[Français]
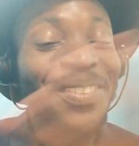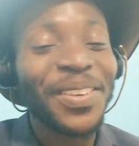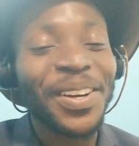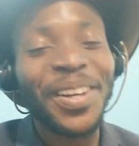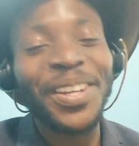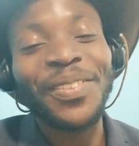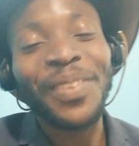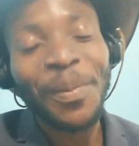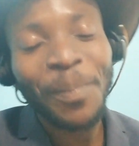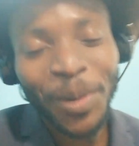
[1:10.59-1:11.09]
il
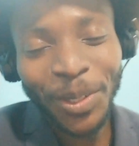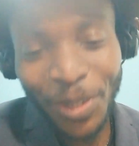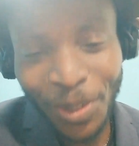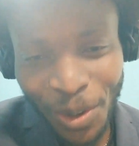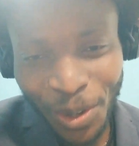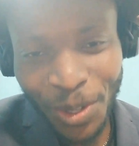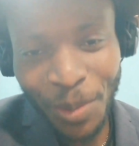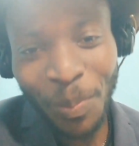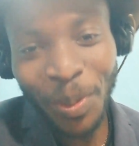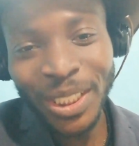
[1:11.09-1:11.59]
va, il va
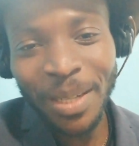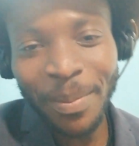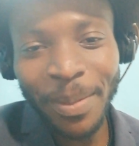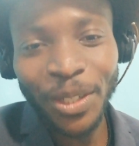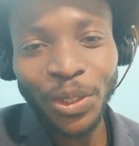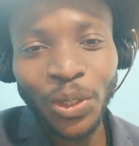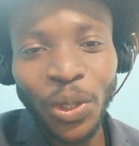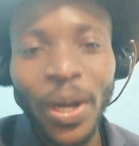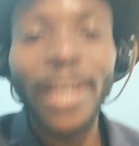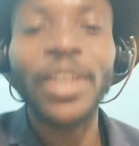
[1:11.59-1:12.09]
prendre encore le prochain
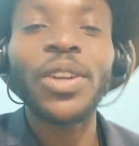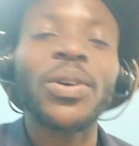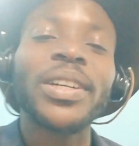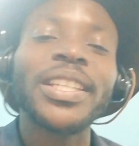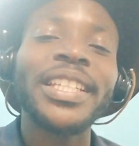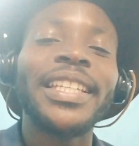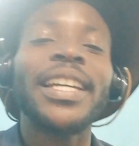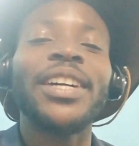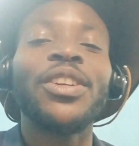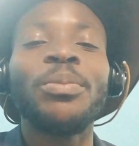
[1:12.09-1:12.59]
ballon d'or.
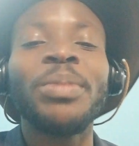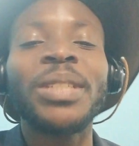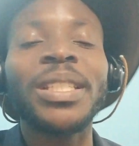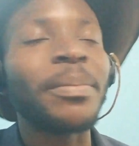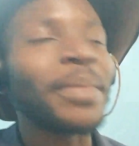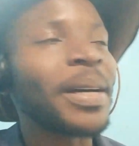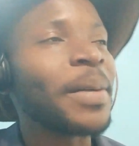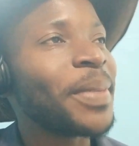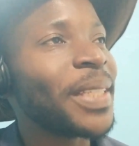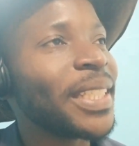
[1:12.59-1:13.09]
Alors, il y a le
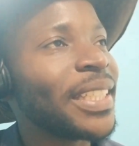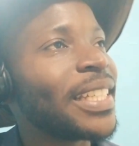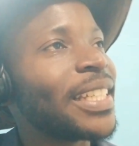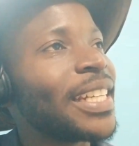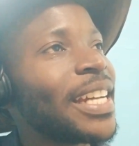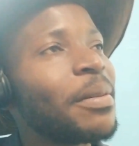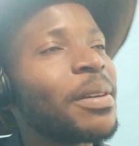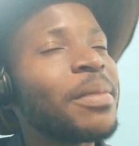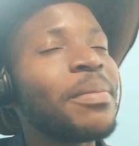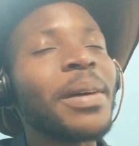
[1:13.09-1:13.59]
petit Mbappé
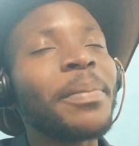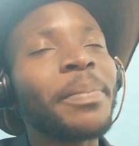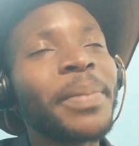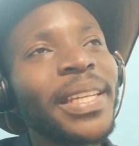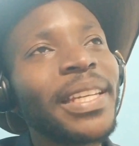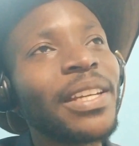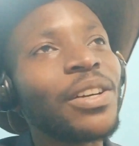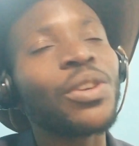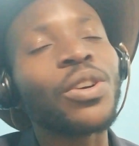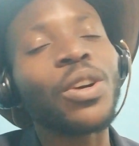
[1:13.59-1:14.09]
qui est là, mais
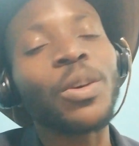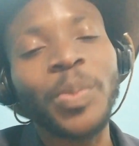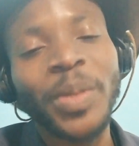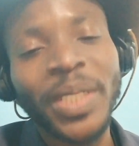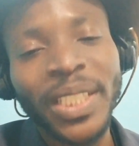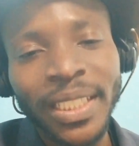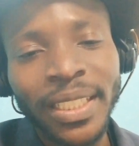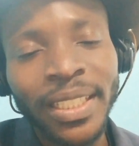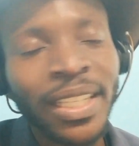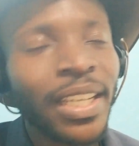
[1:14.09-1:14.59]
Mbappé, il est encore
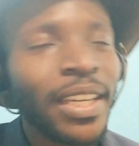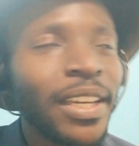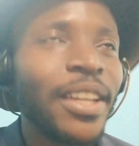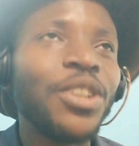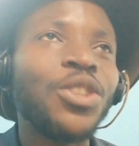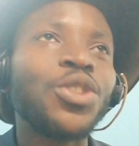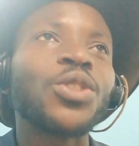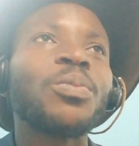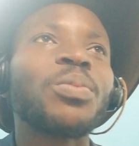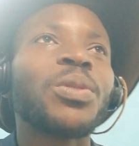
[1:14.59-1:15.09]
petit.
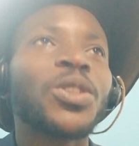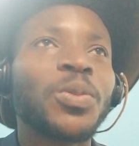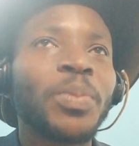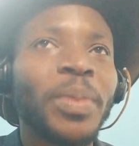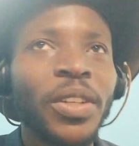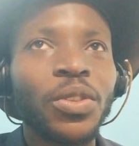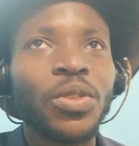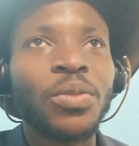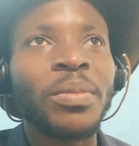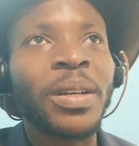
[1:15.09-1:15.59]
Je ne
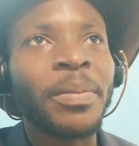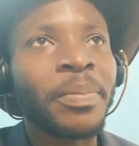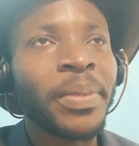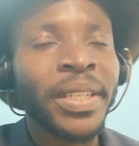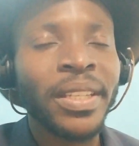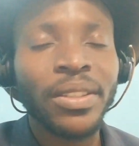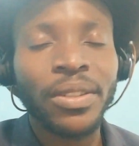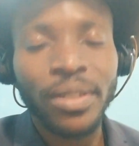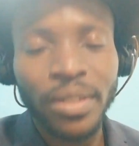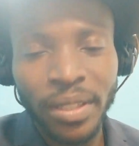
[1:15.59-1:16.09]
pense pas que
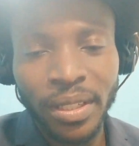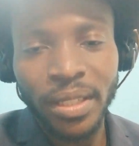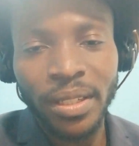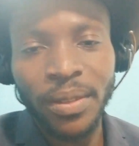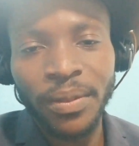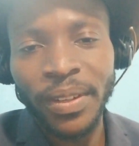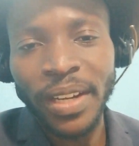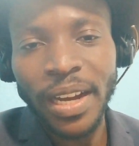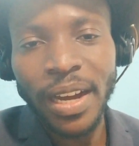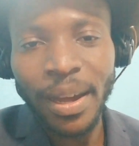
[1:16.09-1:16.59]
Mbappé, euh,
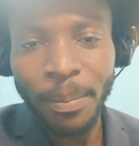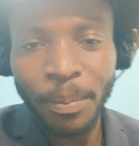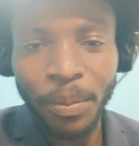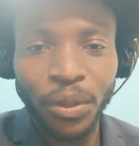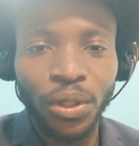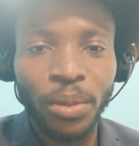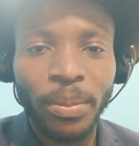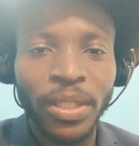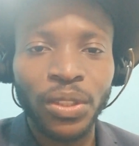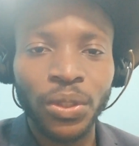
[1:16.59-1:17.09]
il va
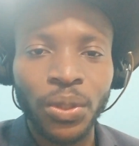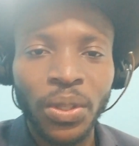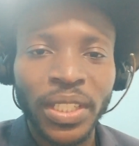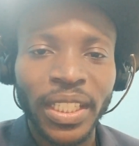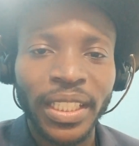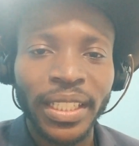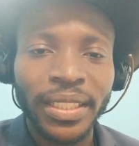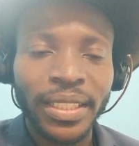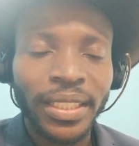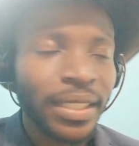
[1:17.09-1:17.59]
prendre le ballon
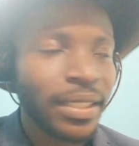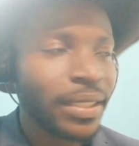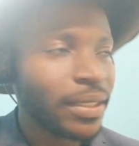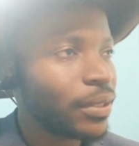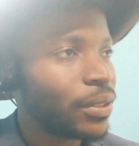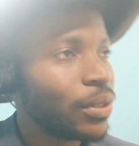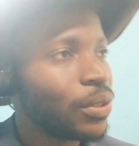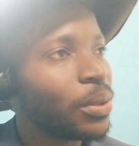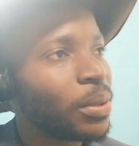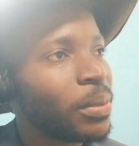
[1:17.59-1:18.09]
d'or cette année.
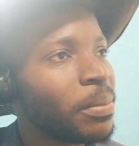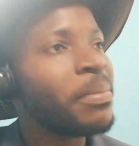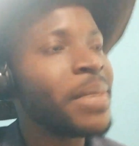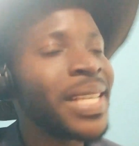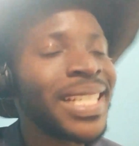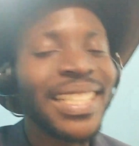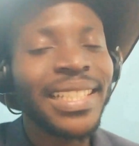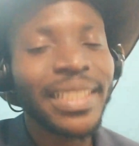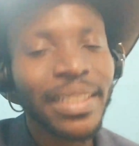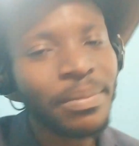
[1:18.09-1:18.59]
Hein.
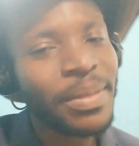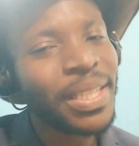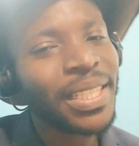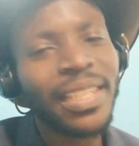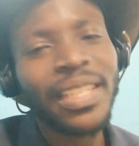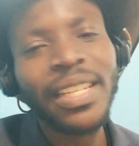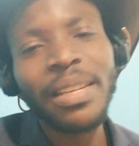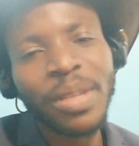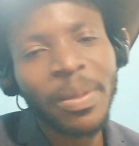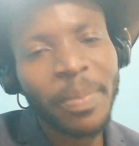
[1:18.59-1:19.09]
Messi,
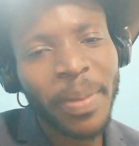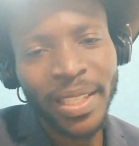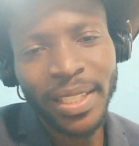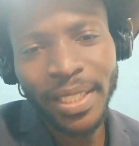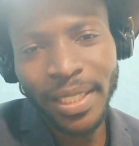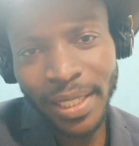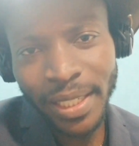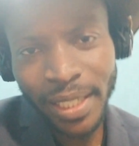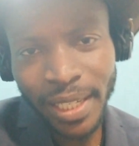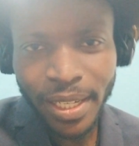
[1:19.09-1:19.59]
Messi, il est bien
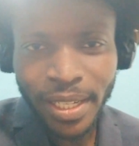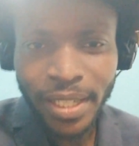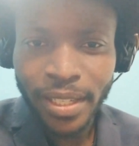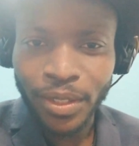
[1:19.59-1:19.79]
parti.